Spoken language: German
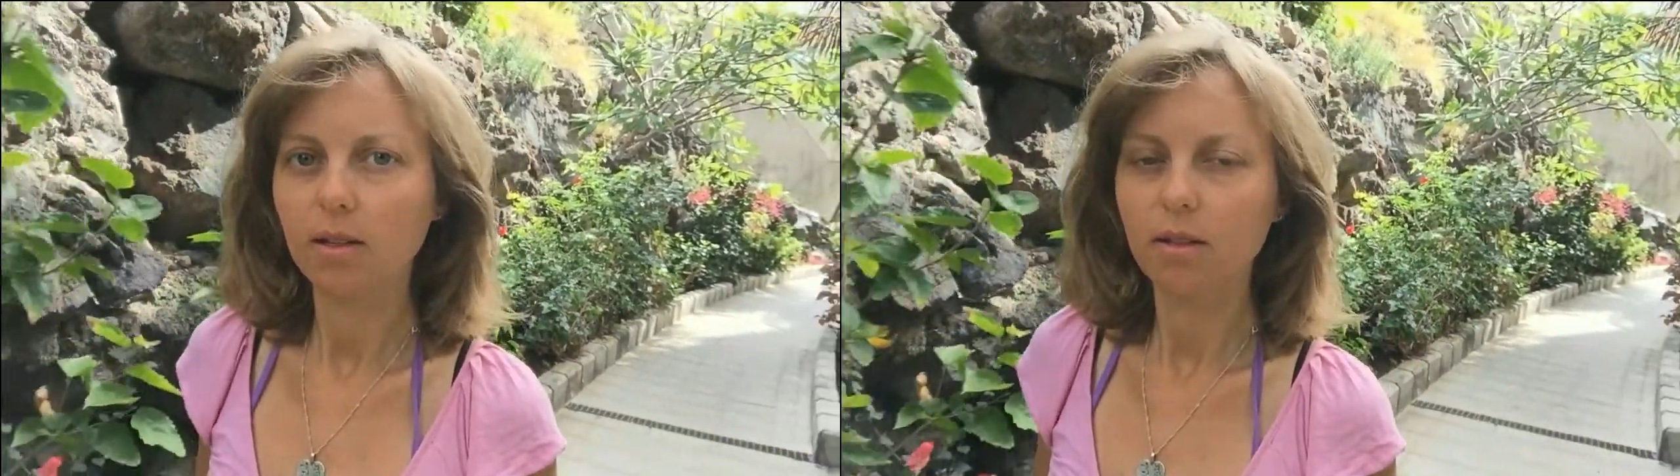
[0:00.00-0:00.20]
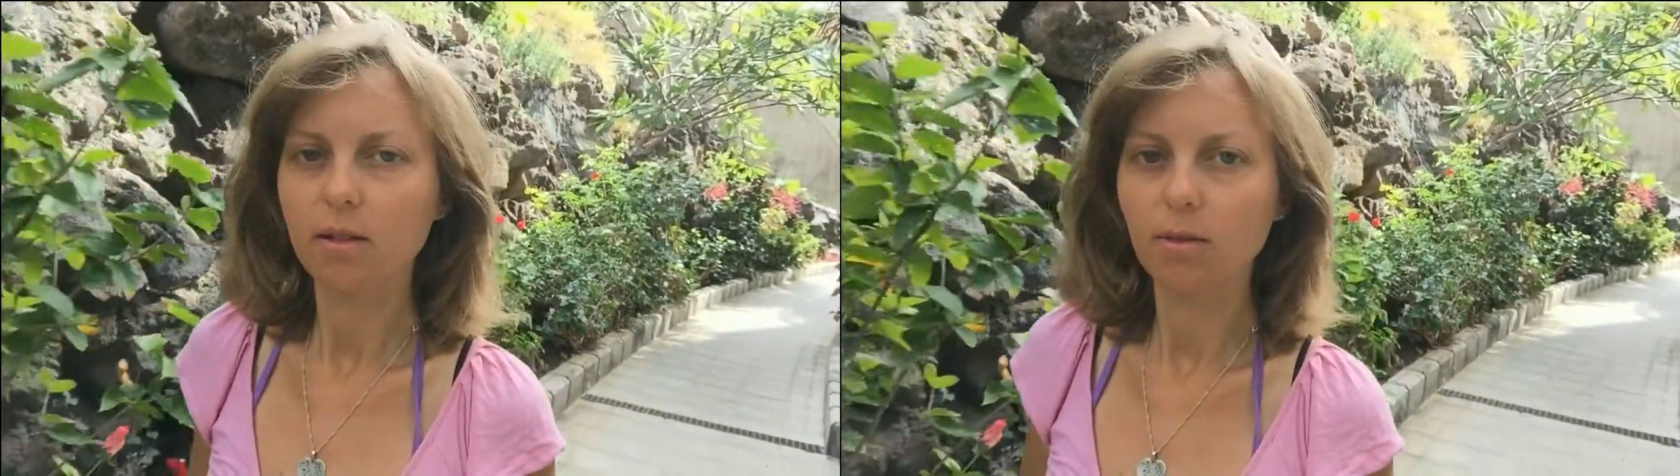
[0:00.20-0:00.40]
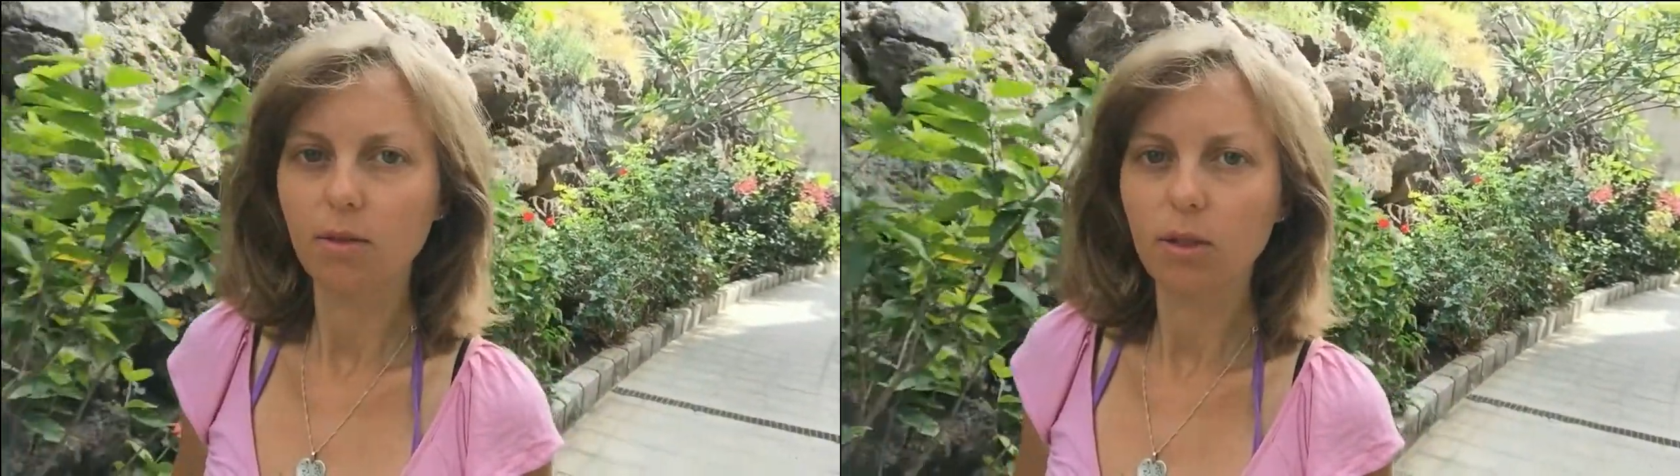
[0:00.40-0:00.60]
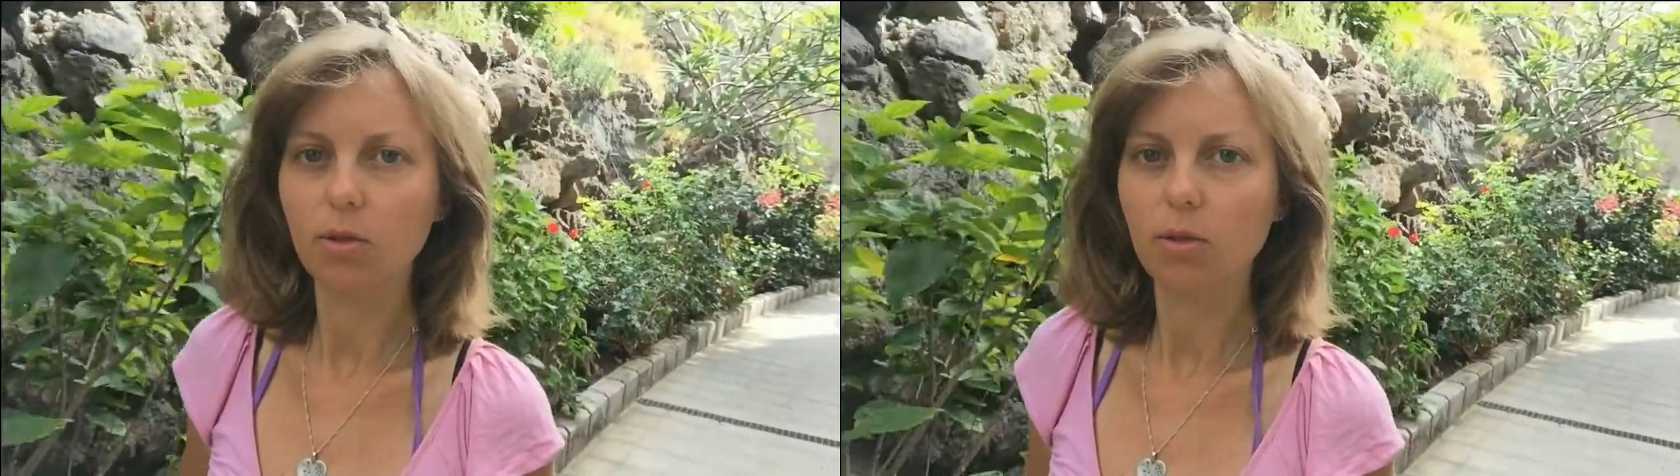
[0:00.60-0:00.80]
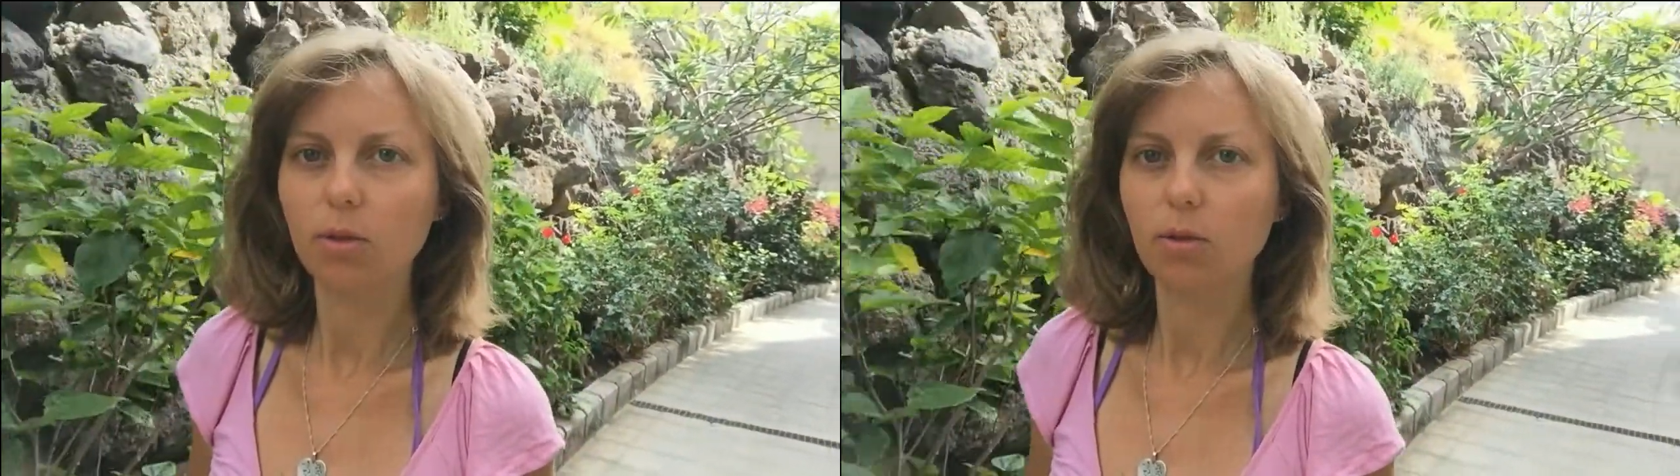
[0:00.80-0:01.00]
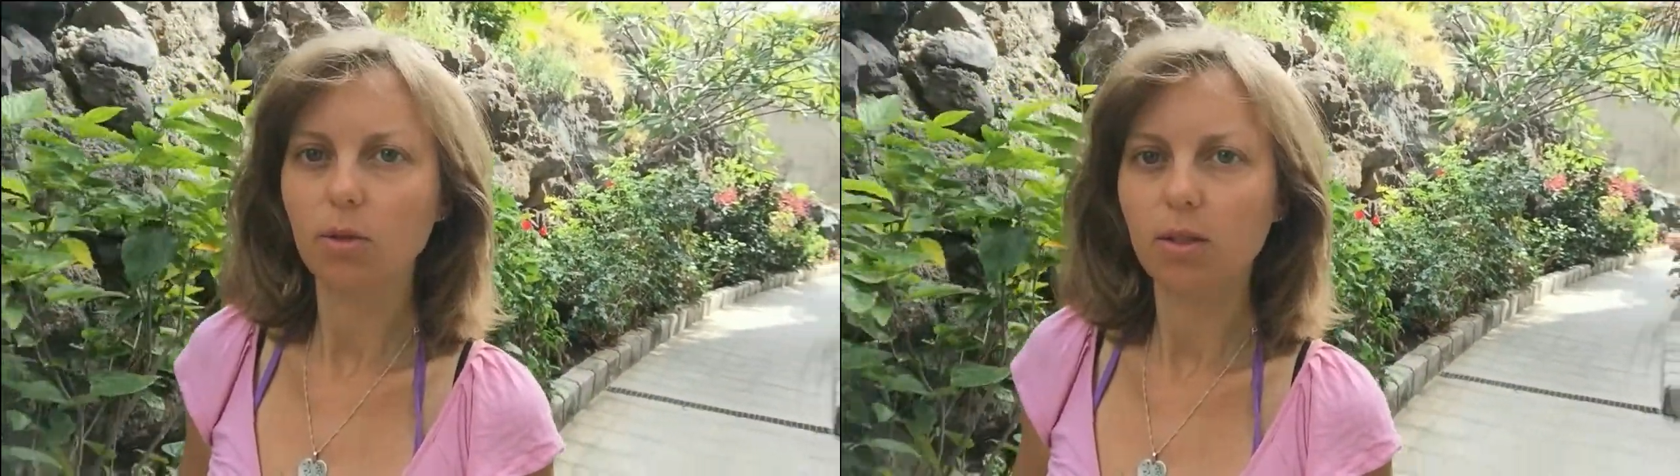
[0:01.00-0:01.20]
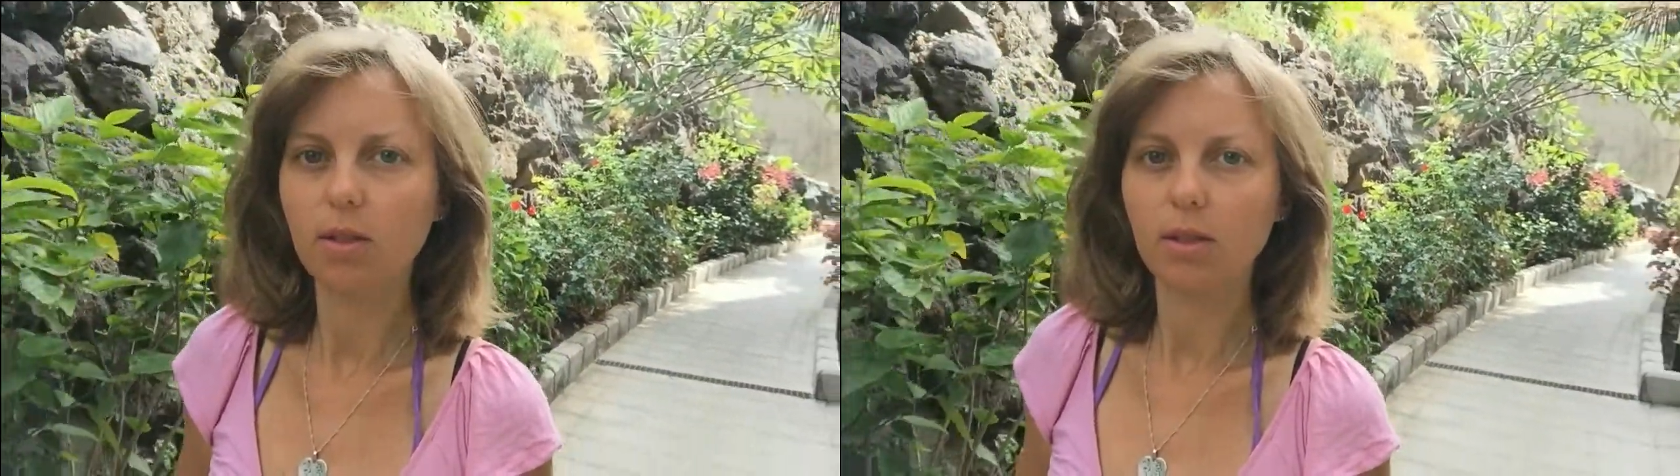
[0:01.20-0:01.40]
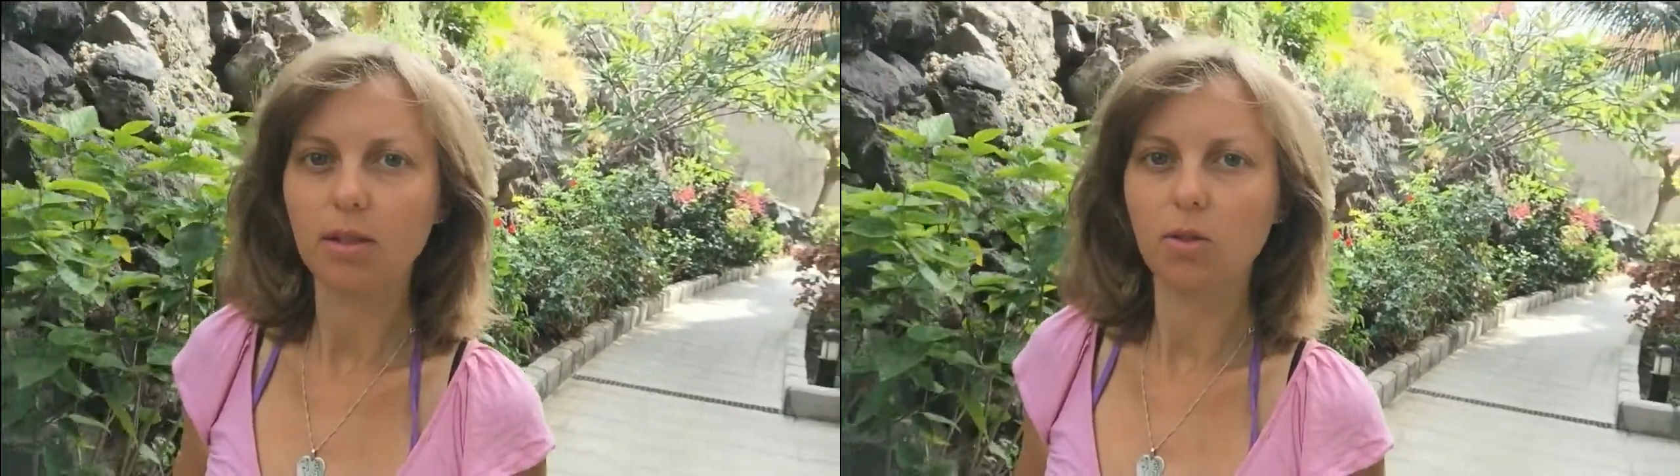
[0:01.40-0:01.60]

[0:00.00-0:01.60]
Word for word: die Videos und äh,